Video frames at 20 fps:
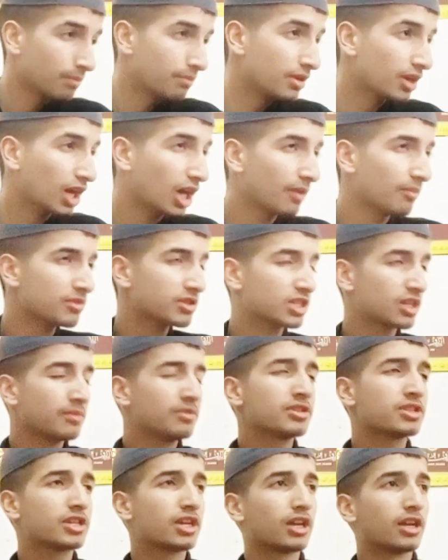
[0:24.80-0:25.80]
Biri kalkmış
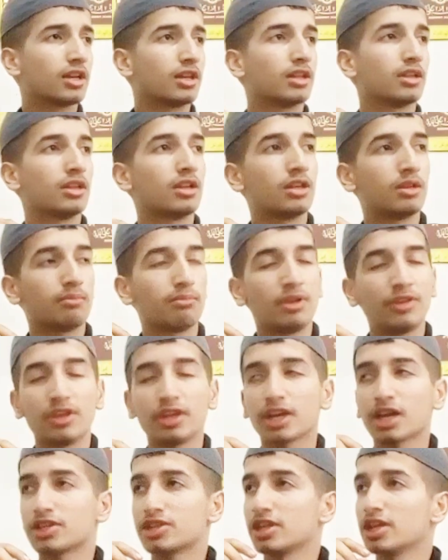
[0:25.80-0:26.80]
demiş ki ben
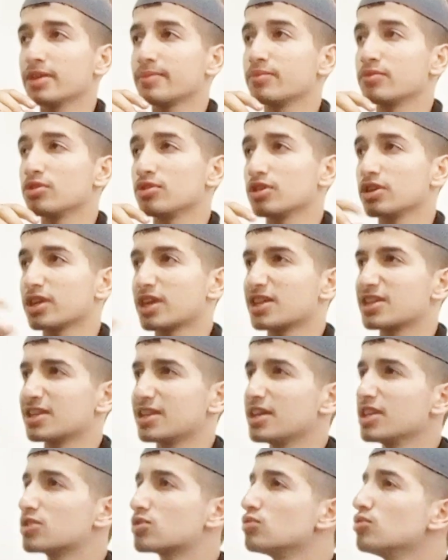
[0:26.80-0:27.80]
de geceleri,
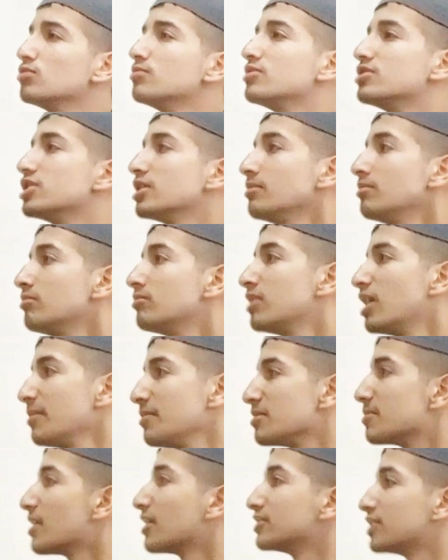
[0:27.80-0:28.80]
geceleri hiç uyumayacağım.
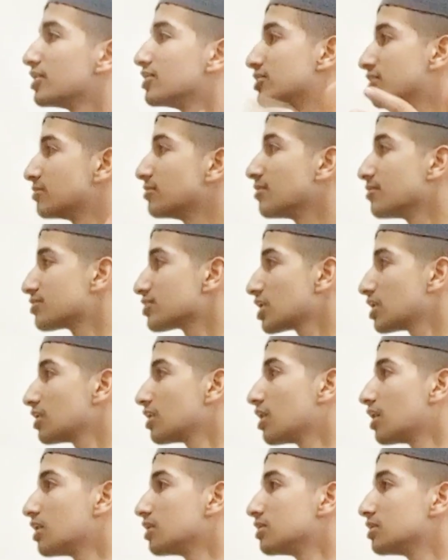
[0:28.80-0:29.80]
Hep ibadet edeceğim demiş
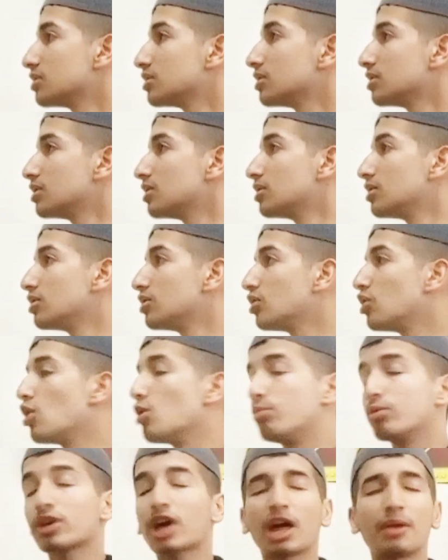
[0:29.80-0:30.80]
Allah.
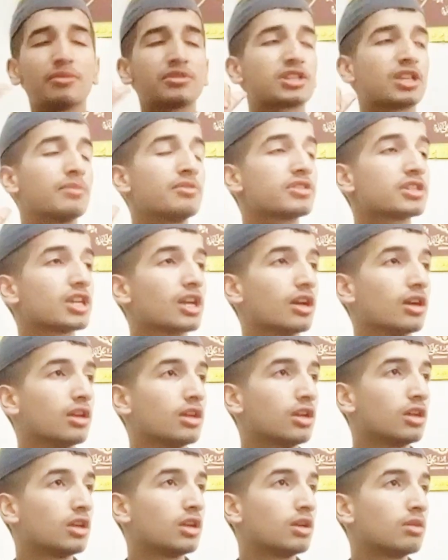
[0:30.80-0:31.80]
Öbürü kalkmış demiş ki
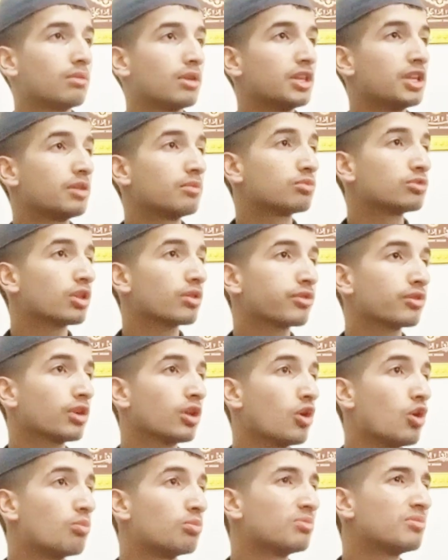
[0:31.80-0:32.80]
ben de bundan
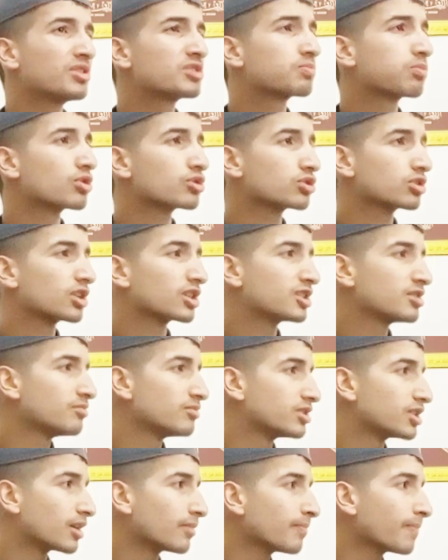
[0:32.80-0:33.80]
sonra ömrümü hiç boş
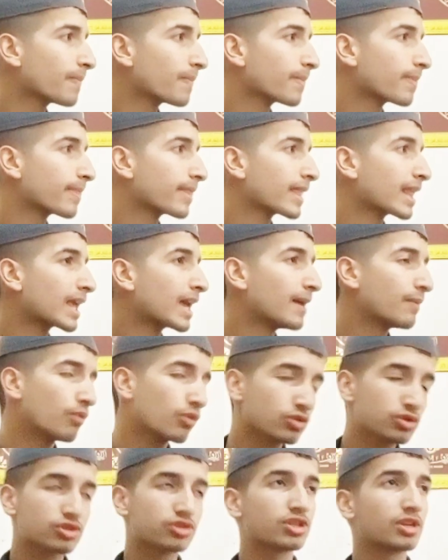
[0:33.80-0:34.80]
geçirmeyeceğim. Hep
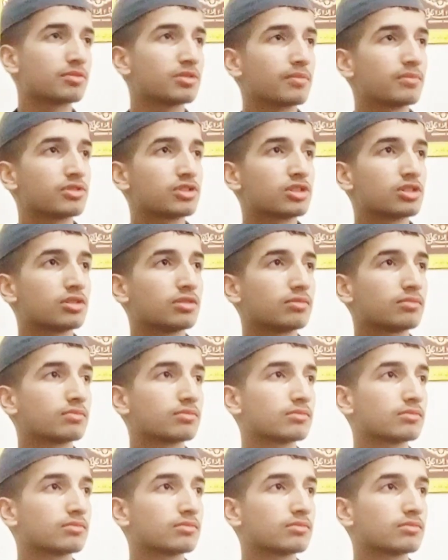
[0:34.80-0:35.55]
oruç tutacağım demiş.